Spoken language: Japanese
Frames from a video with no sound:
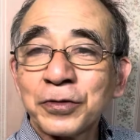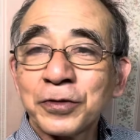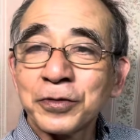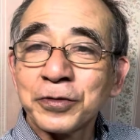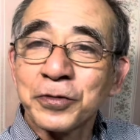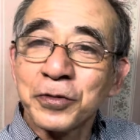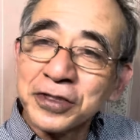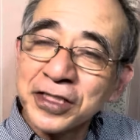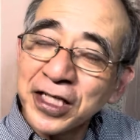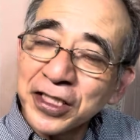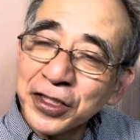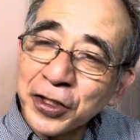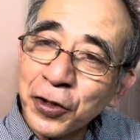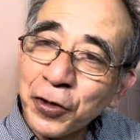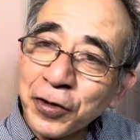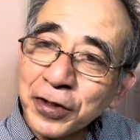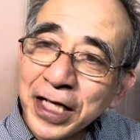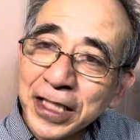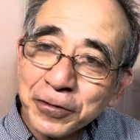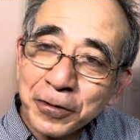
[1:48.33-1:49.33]
本当に選
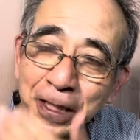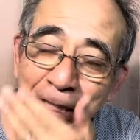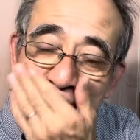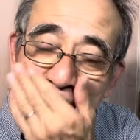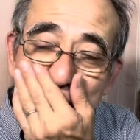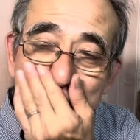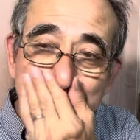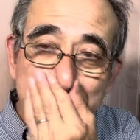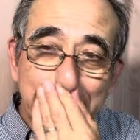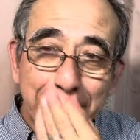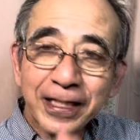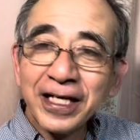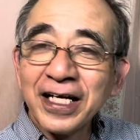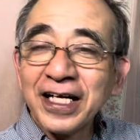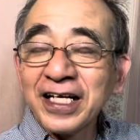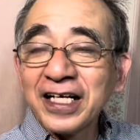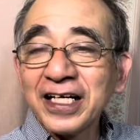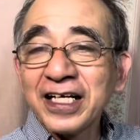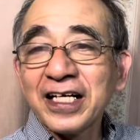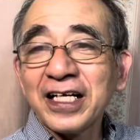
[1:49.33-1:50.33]
挙ないとあれですね、
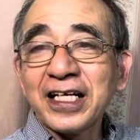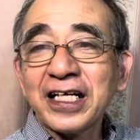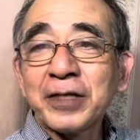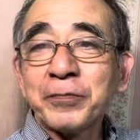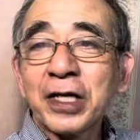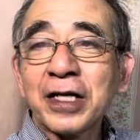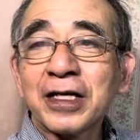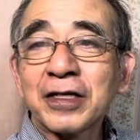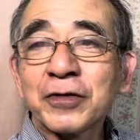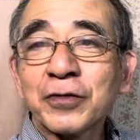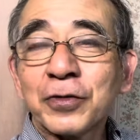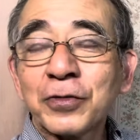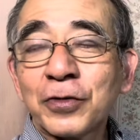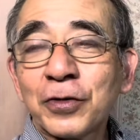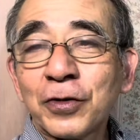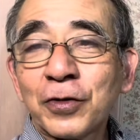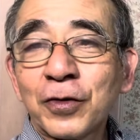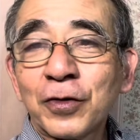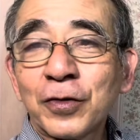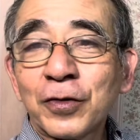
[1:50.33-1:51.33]
えー、まあこ
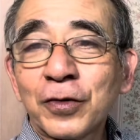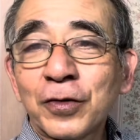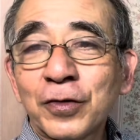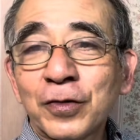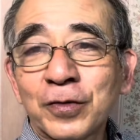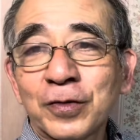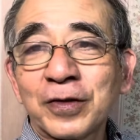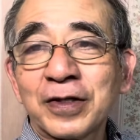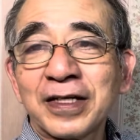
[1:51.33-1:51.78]
の